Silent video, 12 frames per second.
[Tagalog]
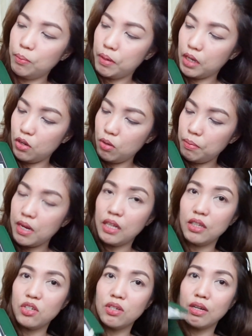pag inopen
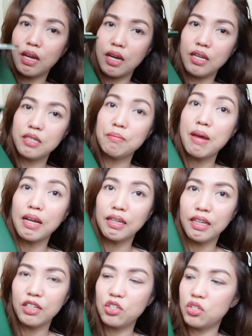natin siya guys,
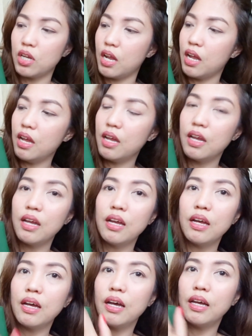magnet siya.
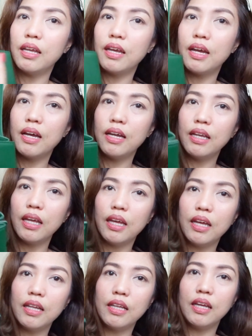Ayan,
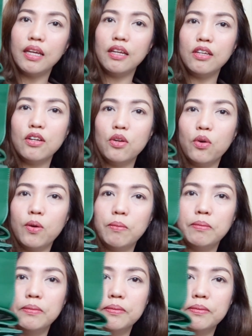and ayan yung loob.